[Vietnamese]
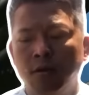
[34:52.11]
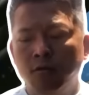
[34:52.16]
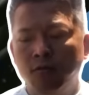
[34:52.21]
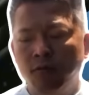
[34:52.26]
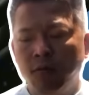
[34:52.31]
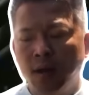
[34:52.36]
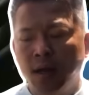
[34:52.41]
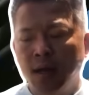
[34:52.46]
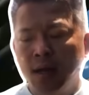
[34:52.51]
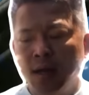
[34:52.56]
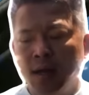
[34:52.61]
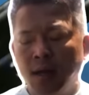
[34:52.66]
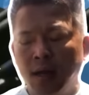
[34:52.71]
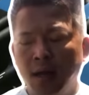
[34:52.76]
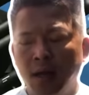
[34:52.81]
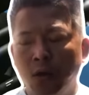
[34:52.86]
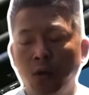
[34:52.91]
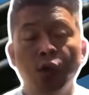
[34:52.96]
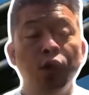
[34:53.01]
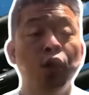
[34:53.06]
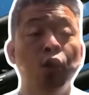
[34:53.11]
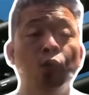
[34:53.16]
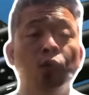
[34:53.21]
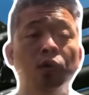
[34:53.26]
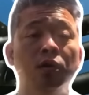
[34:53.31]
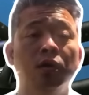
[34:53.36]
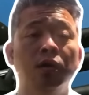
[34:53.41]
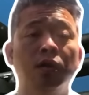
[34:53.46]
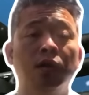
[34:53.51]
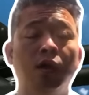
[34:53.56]
và có nhiều
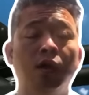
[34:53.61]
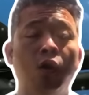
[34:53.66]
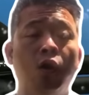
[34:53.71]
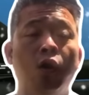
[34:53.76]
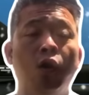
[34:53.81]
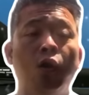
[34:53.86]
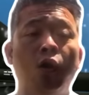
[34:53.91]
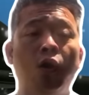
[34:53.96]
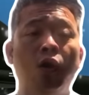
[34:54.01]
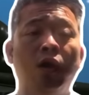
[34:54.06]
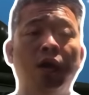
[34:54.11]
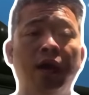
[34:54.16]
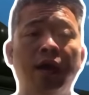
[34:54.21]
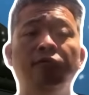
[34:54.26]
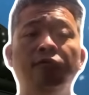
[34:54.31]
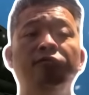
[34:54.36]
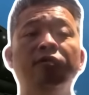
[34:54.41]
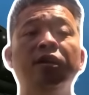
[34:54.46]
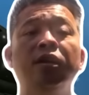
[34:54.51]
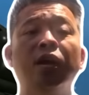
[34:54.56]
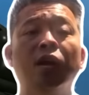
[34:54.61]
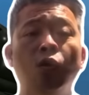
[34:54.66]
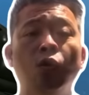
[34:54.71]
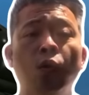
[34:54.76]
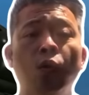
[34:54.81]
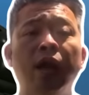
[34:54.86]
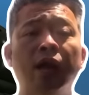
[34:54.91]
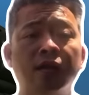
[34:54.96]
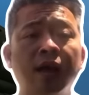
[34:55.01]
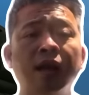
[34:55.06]
người thì họ còn nghĩ về nhân
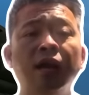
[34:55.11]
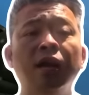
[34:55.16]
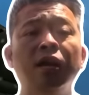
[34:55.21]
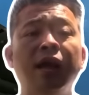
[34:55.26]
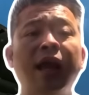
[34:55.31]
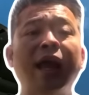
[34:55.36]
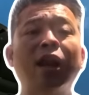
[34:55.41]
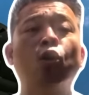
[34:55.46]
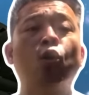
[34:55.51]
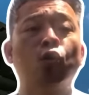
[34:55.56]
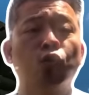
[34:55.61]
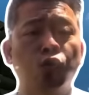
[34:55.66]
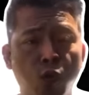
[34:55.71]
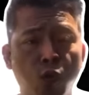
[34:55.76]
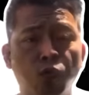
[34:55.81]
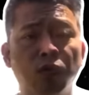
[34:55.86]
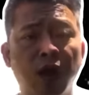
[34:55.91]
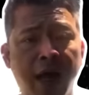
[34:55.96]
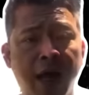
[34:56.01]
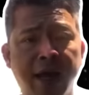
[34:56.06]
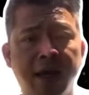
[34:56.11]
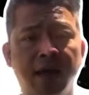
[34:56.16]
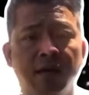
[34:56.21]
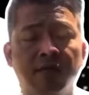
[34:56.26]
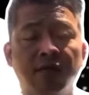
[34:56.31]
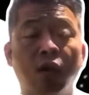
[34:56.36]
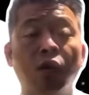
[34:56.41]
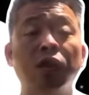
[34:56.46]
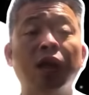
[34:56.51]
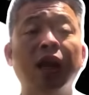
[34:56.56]
quyền tại Đức nga nó tồn tại
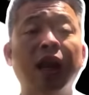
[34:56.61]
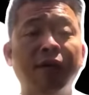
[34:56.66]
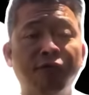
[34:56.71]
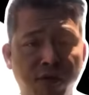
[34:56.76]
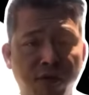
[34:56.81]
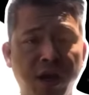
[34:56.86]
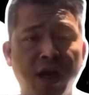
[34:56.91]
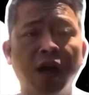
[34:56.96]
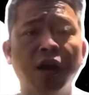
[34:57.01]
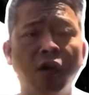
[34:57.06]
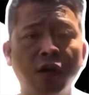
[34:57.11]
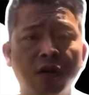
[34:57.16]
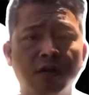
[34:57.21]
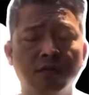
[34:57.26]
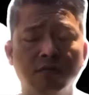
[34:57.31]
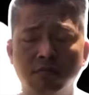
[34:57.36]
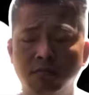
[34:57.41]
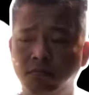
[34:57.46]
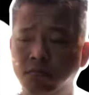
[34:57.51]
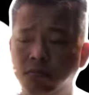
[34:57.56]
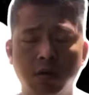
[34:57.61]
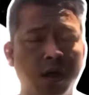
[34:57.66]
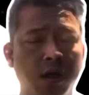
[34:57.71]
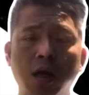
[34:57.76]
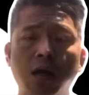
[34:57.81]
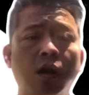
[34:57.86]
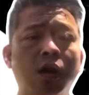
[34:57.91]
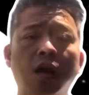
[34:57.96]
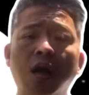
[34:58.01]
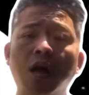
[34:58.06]
và có thể làm việc ở đó được
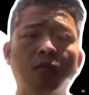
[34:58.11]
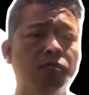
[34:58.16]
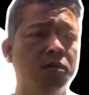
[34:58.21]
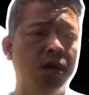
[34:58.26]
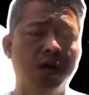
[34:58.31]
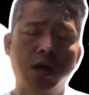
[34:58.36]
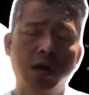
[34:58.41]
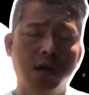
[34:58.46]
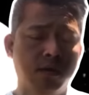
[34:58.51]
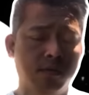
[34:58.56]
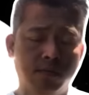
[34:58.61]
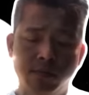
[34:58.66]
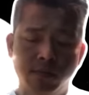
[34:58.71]
cái đó là không được rồi